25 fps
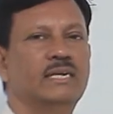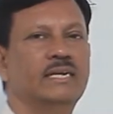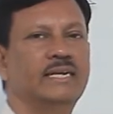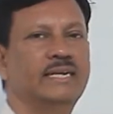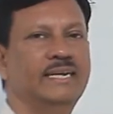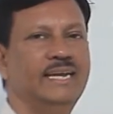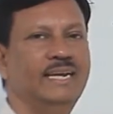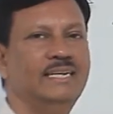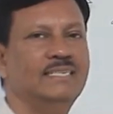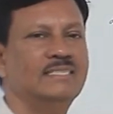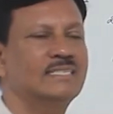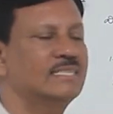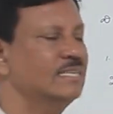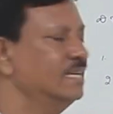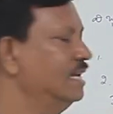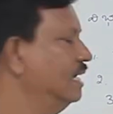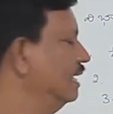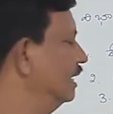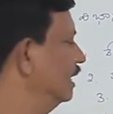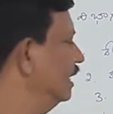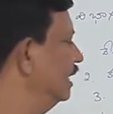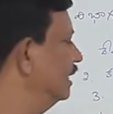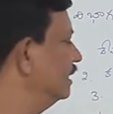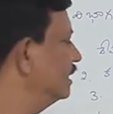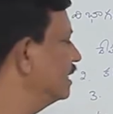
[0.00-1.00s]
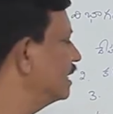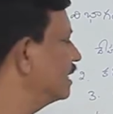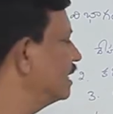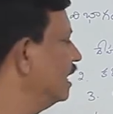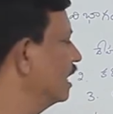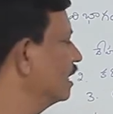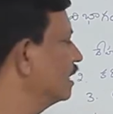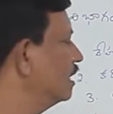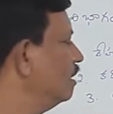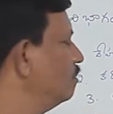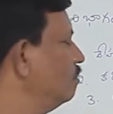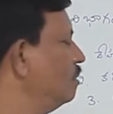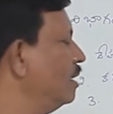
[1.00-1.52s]
గిల్స్ లేదా
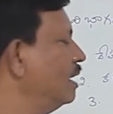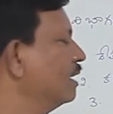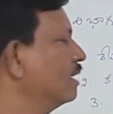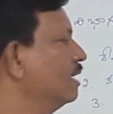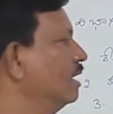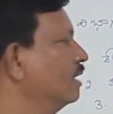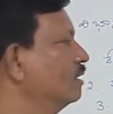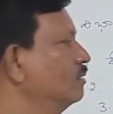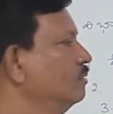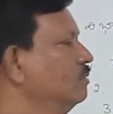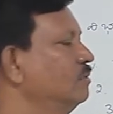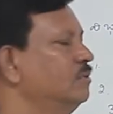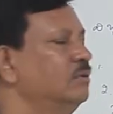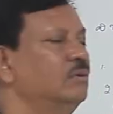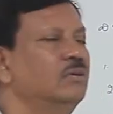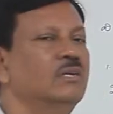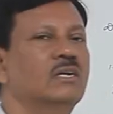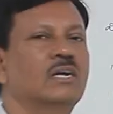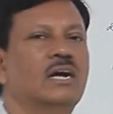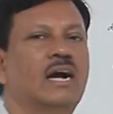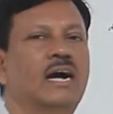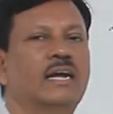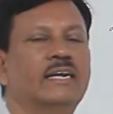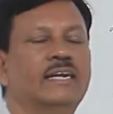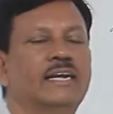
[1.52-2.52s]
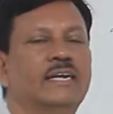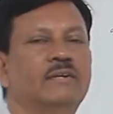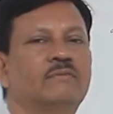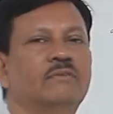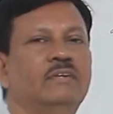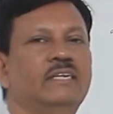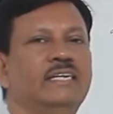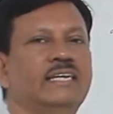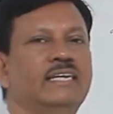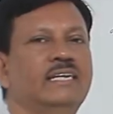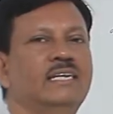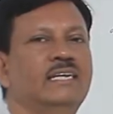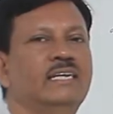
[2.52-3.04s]
కంక భాగాలు
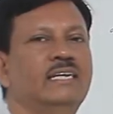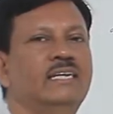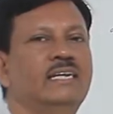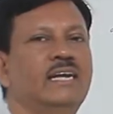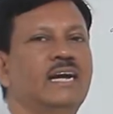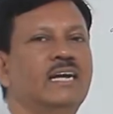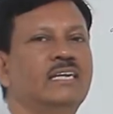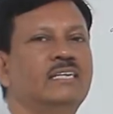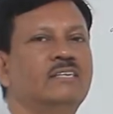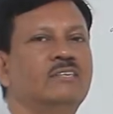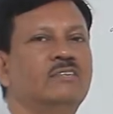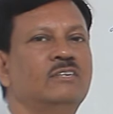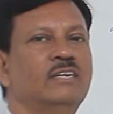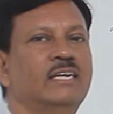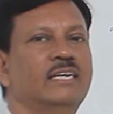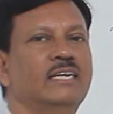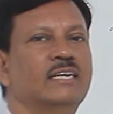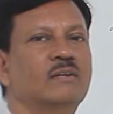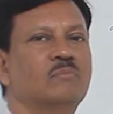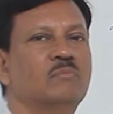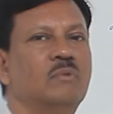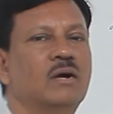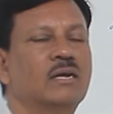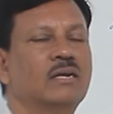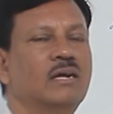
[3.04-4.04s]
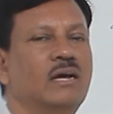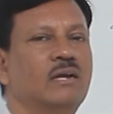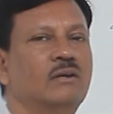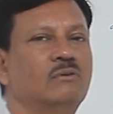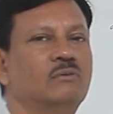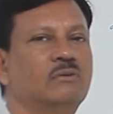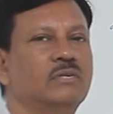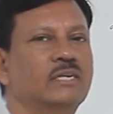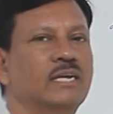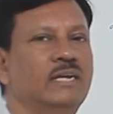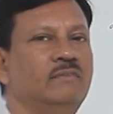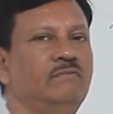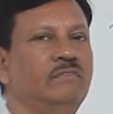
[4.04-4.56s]
అనేటువంటి టీనీడి నిర్మాణాలు
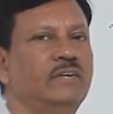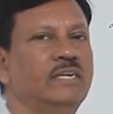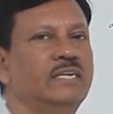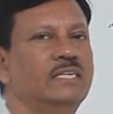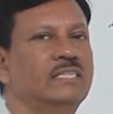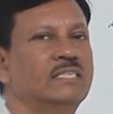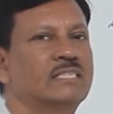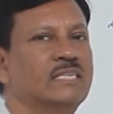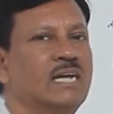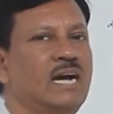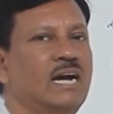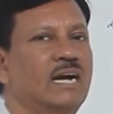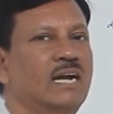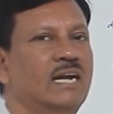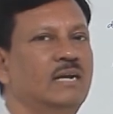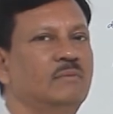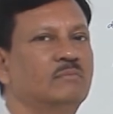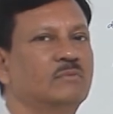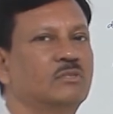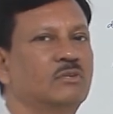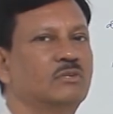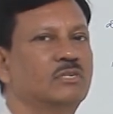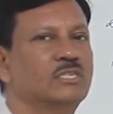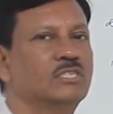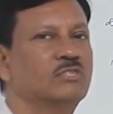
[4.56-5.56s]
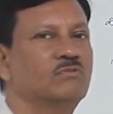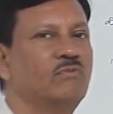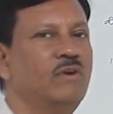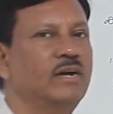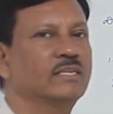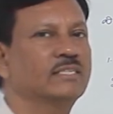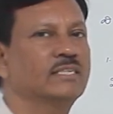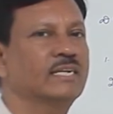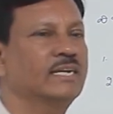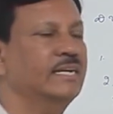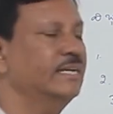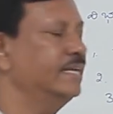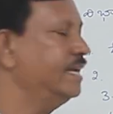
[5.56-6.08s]
ఉంటాయి వీటి సహాయంతో
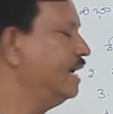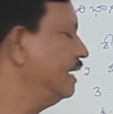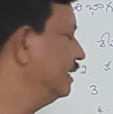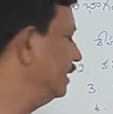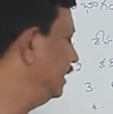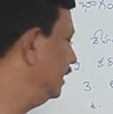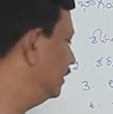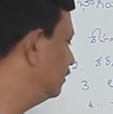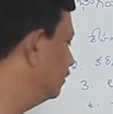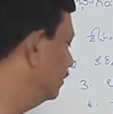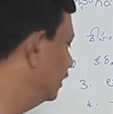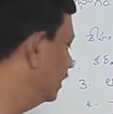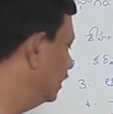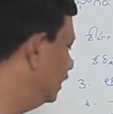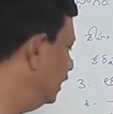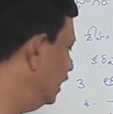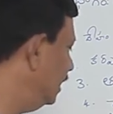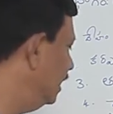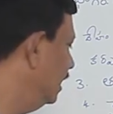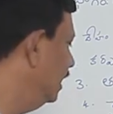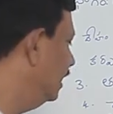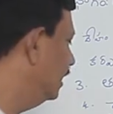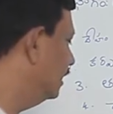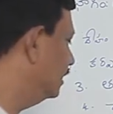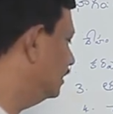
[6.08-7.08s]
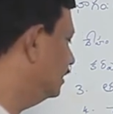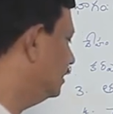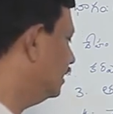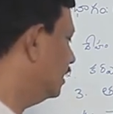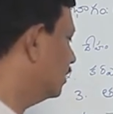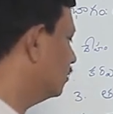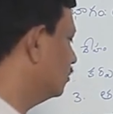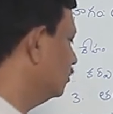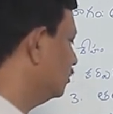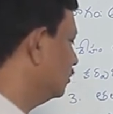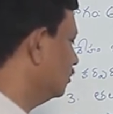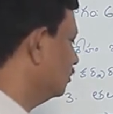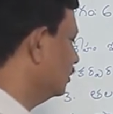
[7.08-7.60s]
శ్వాసక్రియ అనేటువంటిది
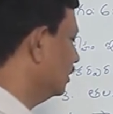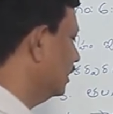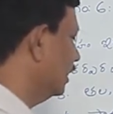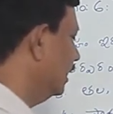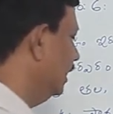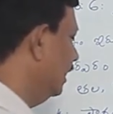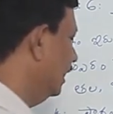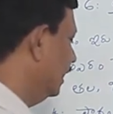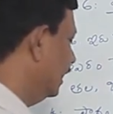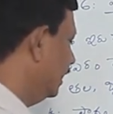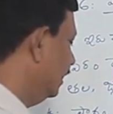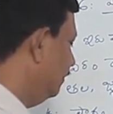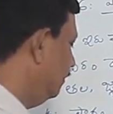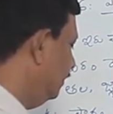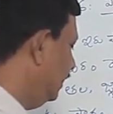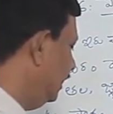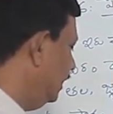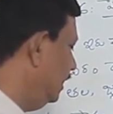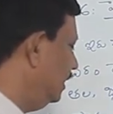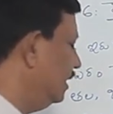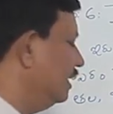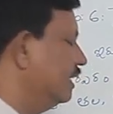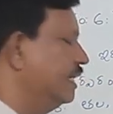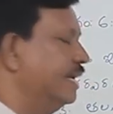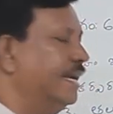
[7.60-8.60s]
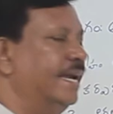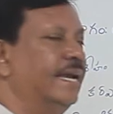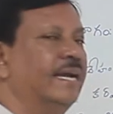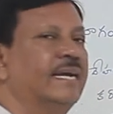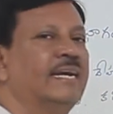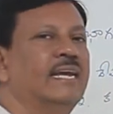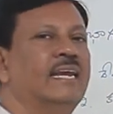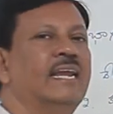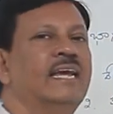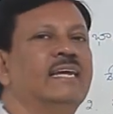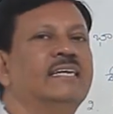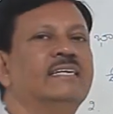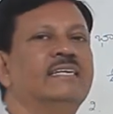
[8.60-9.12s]
జరుగుతుంది ఇవి
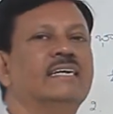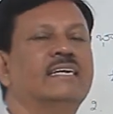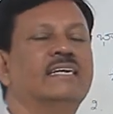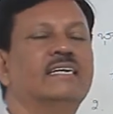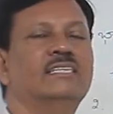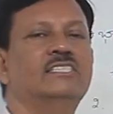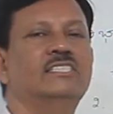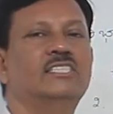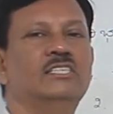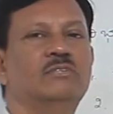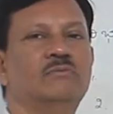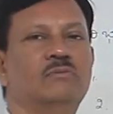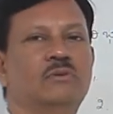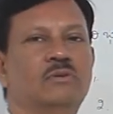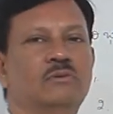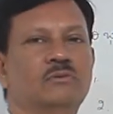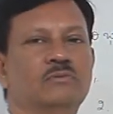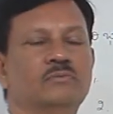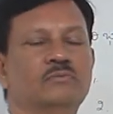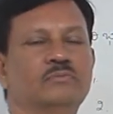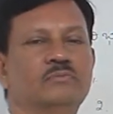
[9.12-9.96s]
ఏకలైంగిక జీవులు